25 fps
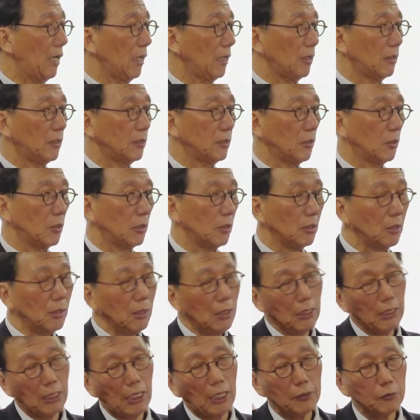그래서
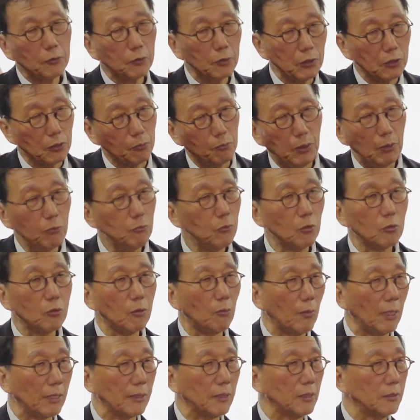칸톤에서 법률도
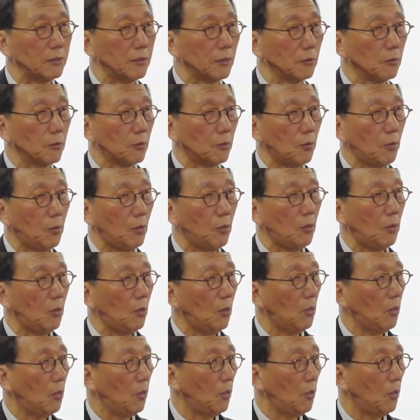만들 정도로